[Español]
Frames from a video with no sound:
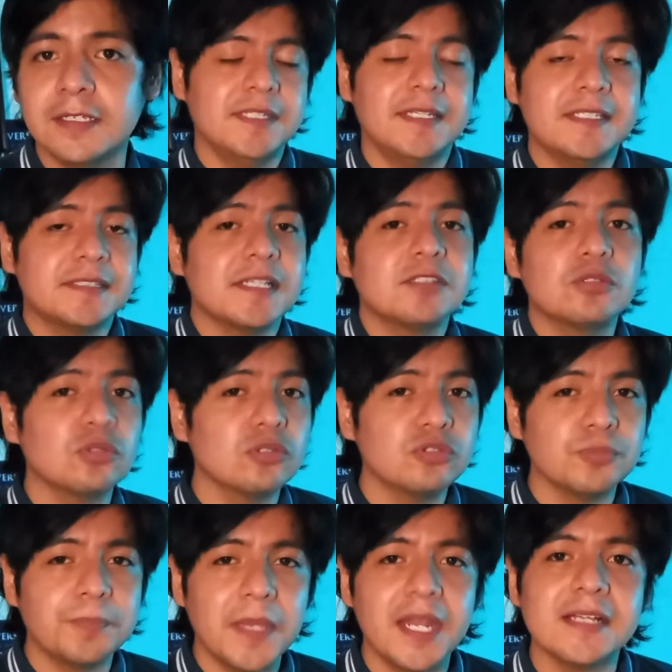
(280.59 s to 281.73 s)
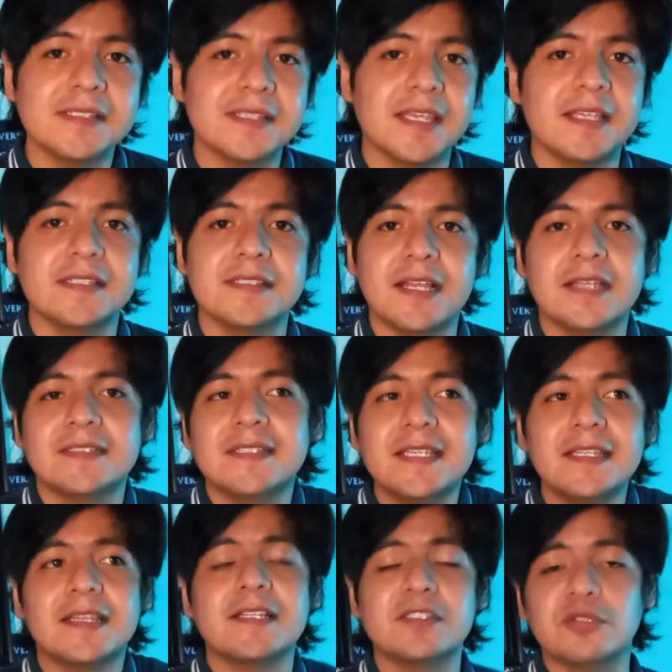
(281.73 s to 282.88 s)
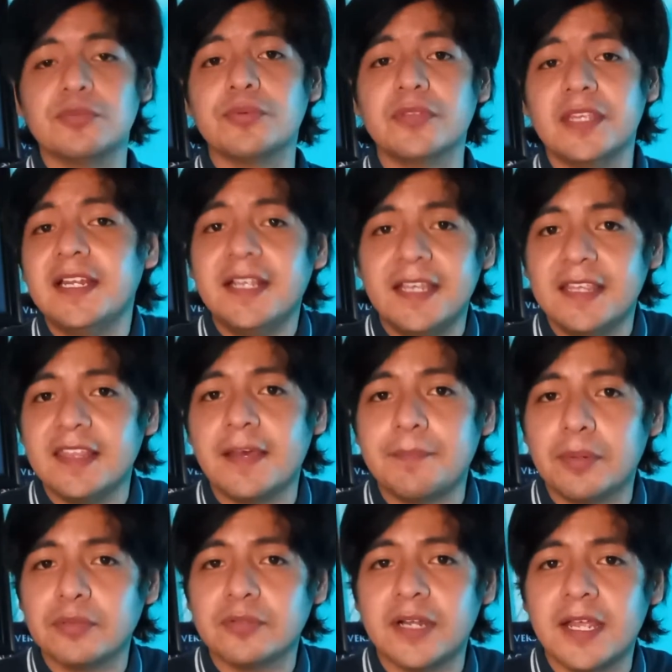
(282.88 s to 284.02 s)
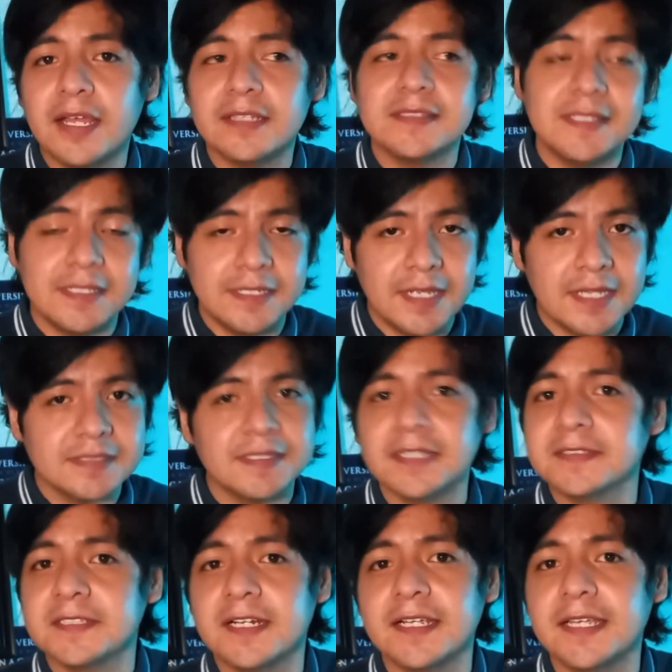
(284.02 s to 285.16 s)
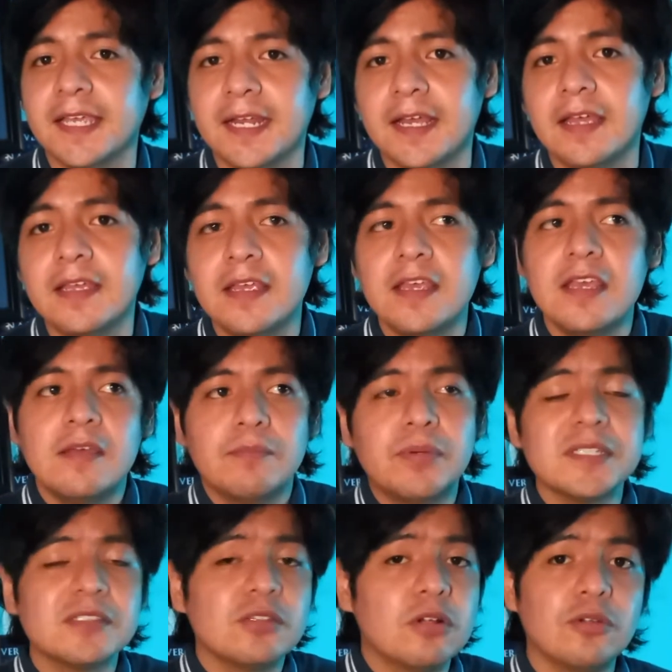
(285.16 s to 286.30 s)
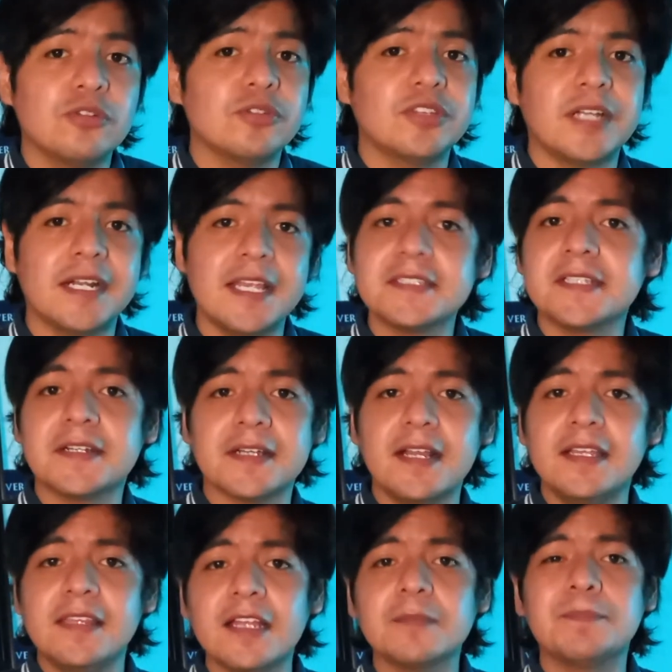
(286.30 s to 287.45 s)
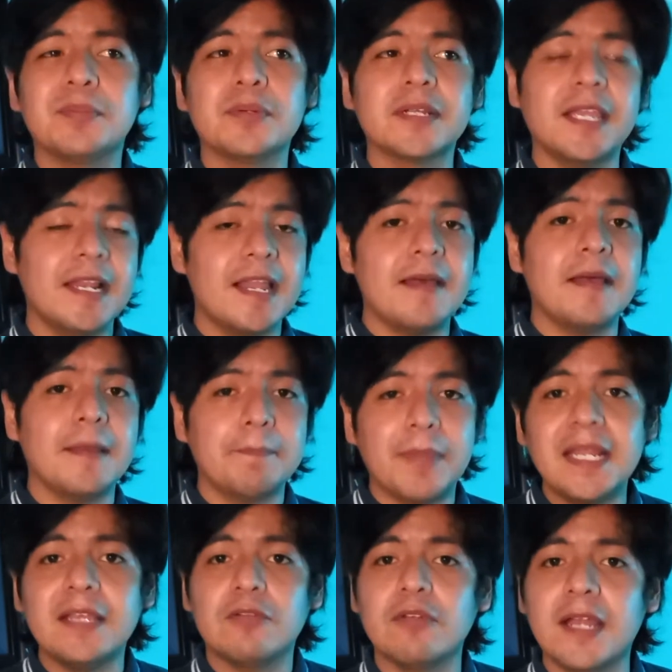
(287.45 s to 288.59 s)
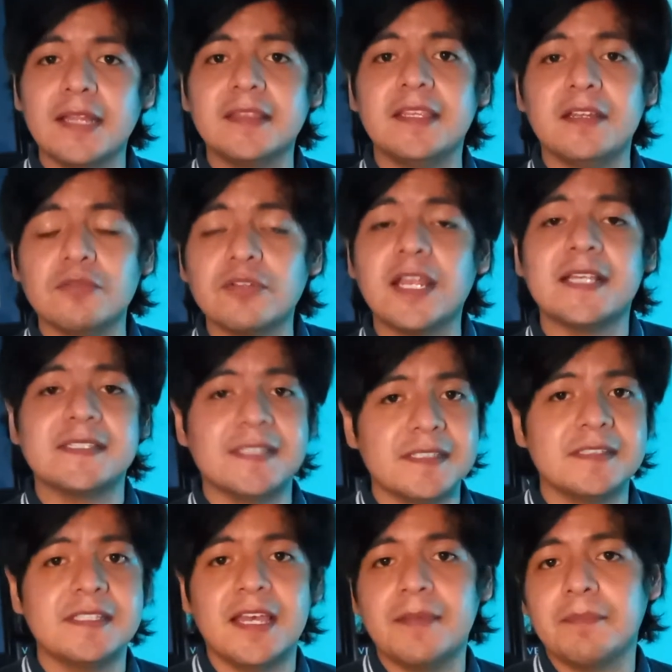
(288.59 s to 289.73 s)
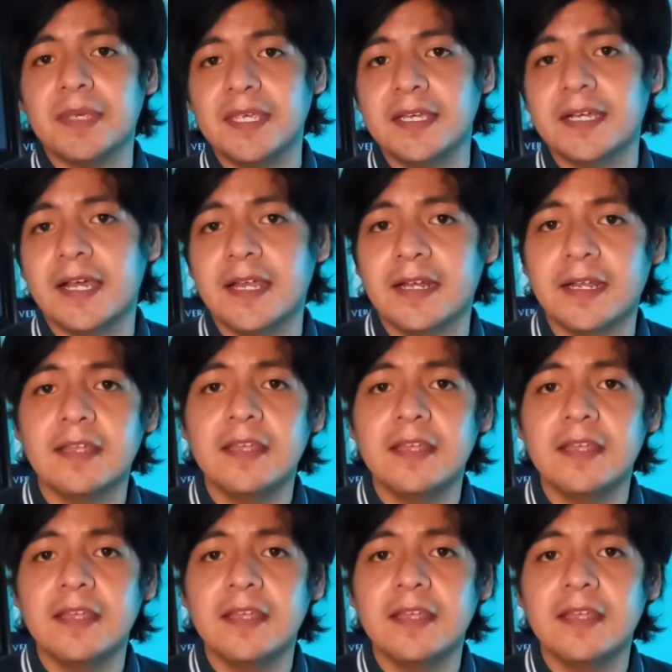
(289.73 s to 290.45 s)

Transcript: Si quizás tú no supieras que esta cinta estuvo dirigida por una cineasta extranjera, pues no lo notarías en realidad porque la película tiene una esencia mexicana.